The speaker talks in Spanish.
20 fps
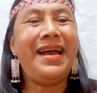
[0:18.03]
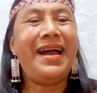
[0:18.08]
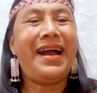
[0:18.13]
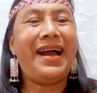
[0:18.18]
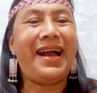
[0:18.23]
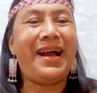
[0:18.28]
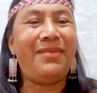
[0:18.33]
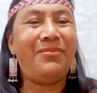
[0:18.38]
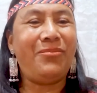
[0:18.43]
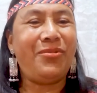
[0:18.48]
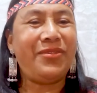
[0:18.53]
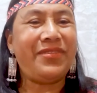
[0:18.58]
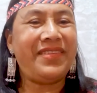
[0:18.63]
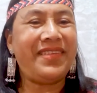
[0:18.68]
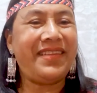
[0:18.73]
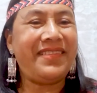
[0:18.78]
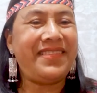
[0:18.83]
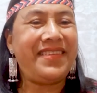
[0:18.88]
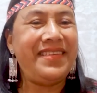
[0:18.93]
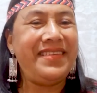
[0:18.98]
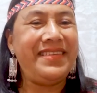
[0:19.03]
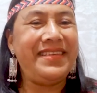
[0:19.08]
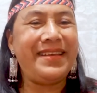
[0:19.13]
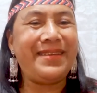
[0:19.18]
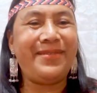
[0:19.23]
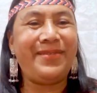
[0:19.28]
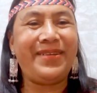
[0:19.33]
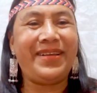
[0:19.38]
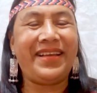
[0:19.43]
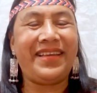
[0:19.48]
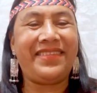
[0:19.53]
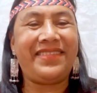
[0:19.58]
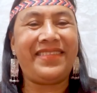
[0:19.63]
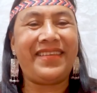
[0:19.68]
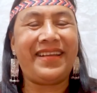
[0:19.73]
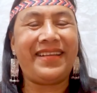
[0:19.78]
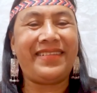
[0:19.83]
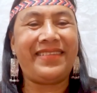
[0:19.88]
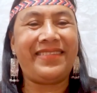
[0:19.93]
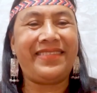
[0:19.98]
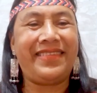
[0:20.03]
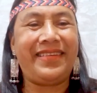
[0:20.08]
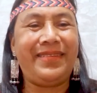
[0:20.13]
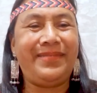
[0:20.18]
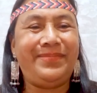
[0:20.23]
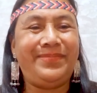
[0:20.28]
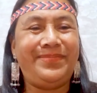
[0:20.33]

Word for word: Ambos decidieron casarse.